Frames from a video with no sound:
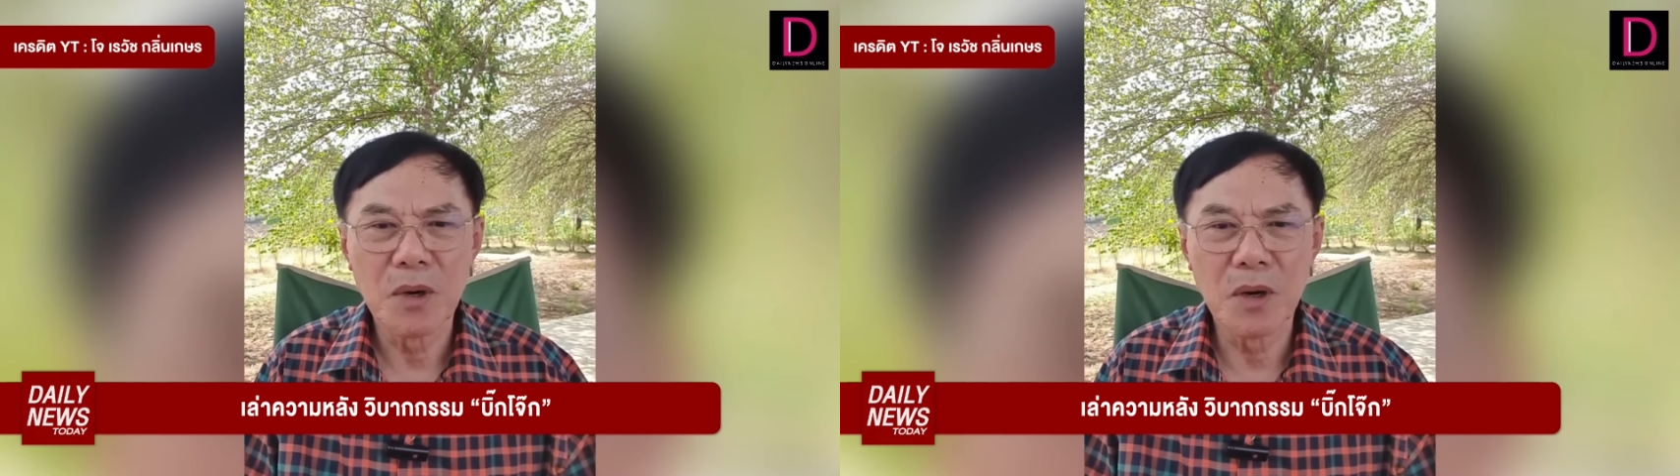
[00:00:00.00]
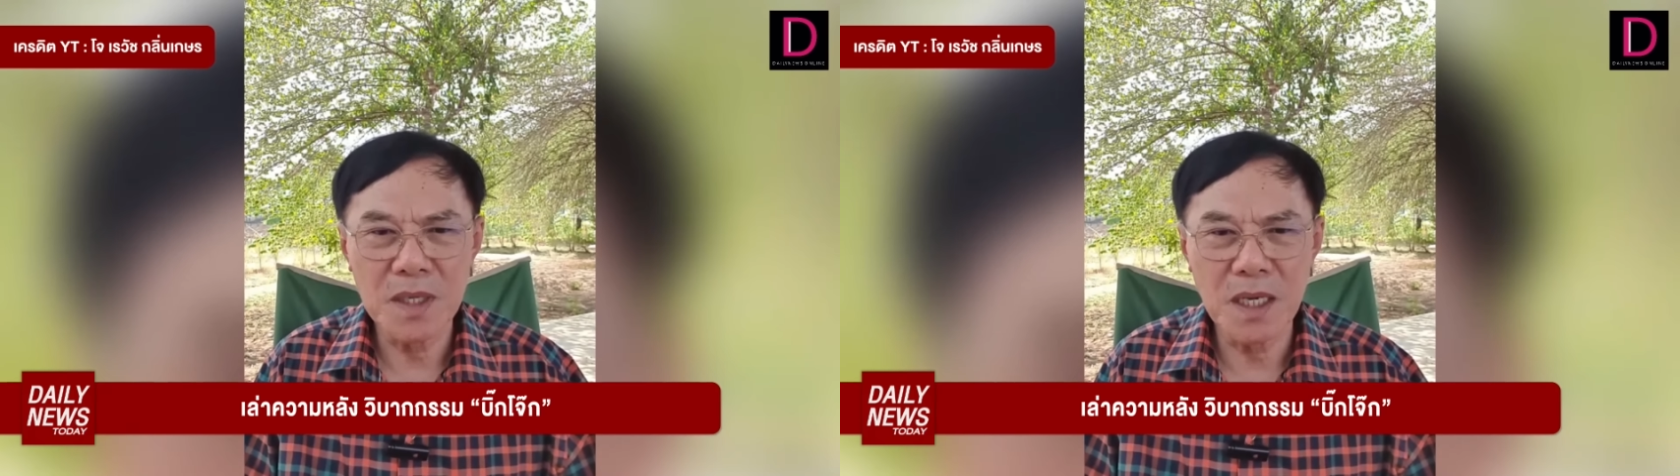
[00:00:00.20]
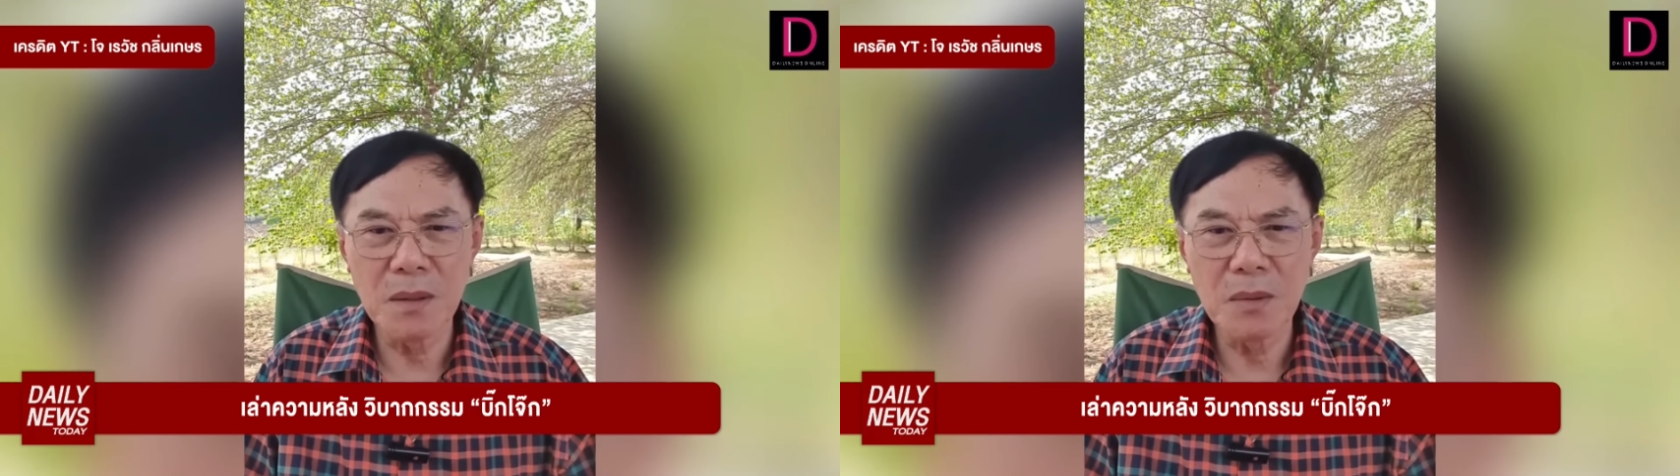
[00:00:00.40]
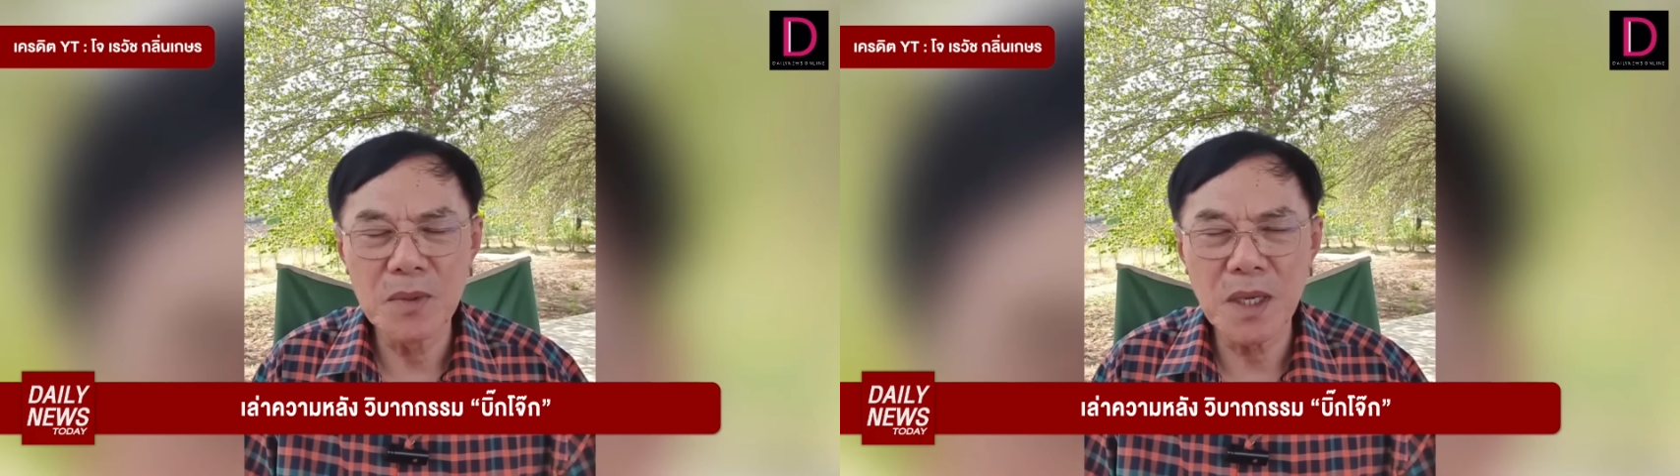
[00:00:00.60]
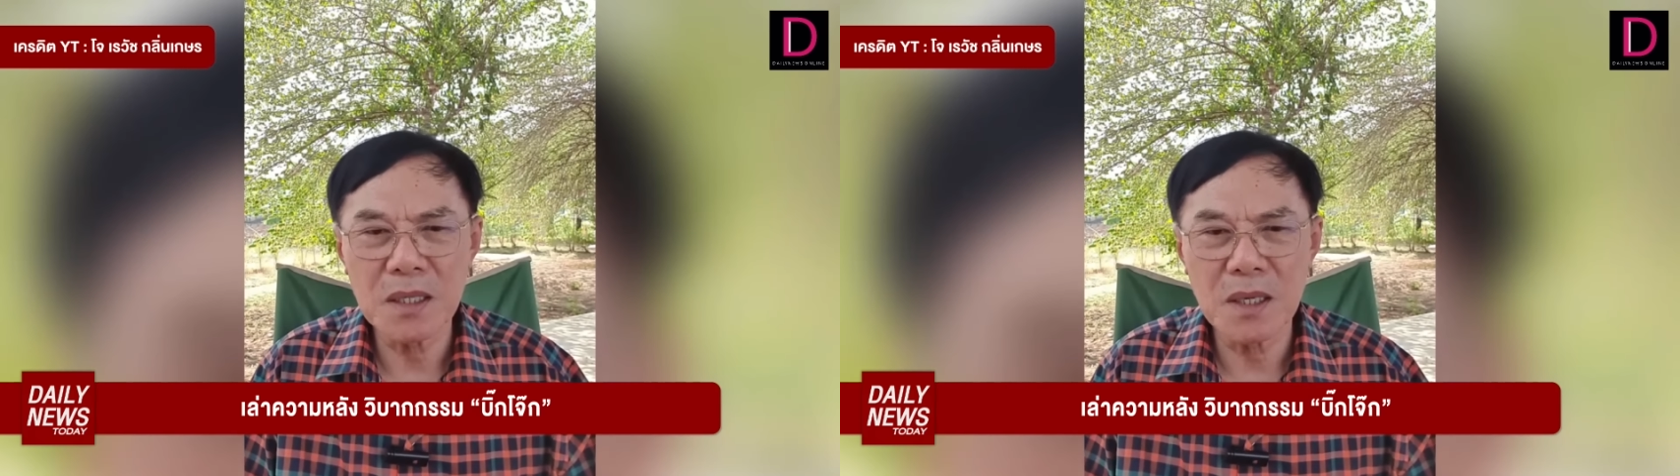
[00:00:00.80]
ผมเจอผม
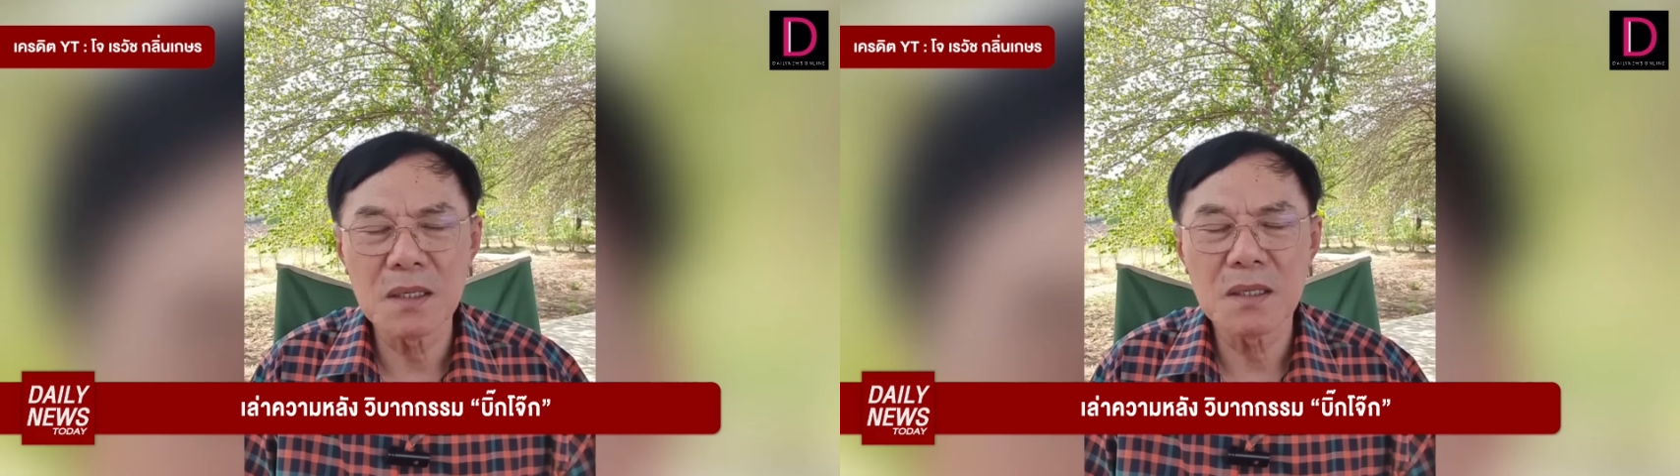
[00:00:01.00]
ยังต้อ